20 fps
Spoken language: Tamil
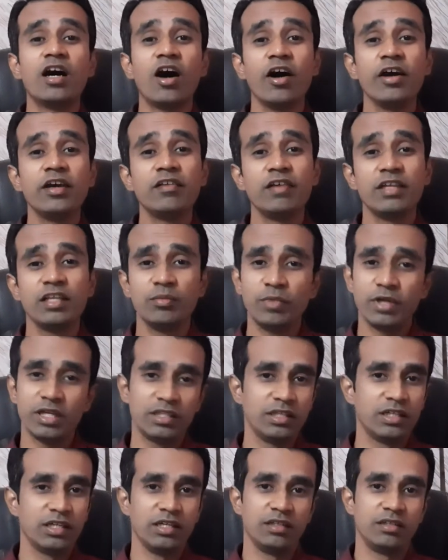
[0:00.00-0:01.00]
ஆயுர்வேத
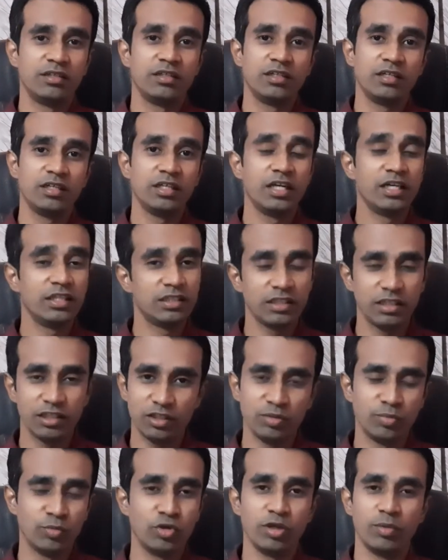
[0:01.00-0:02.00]
மருந்துகள்
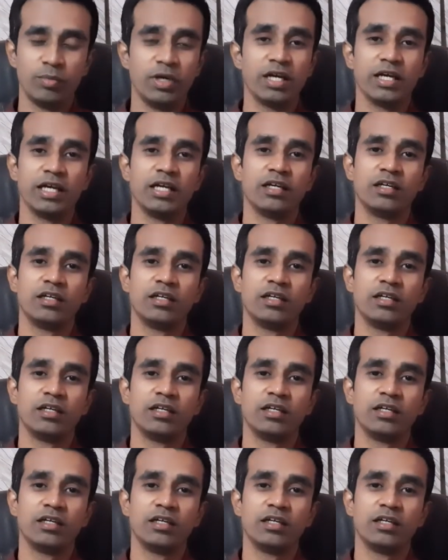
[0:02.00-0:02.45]
எடுத்துக்கிறது மூலமாக